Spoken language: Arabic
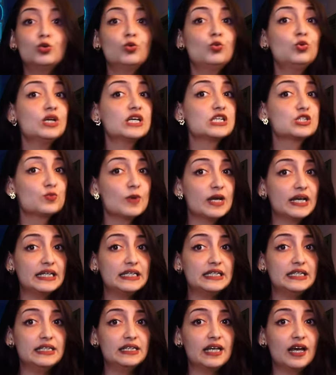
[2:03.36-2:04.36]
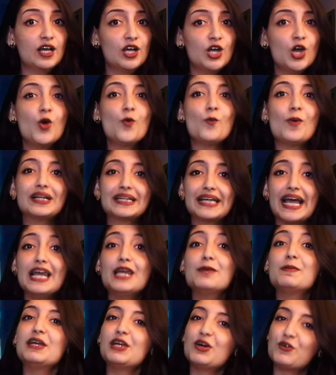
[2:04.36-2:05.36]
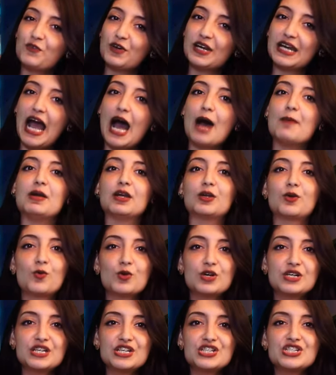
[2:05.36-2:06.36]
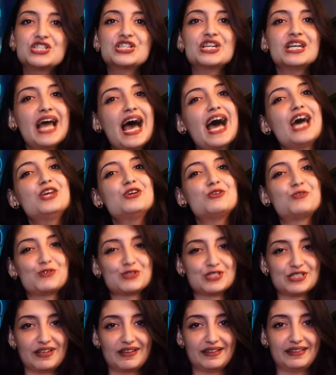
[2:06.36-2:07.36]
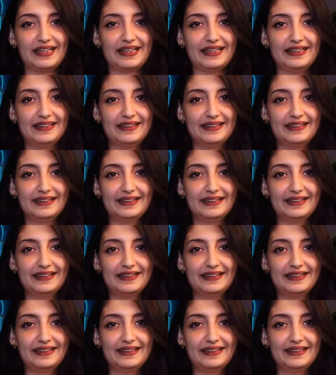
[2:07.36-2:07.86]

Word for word: لدخول أسواق جديدة وهتكلم أنا وفريق عمل كور ديجيتال عنه في فصلات تانية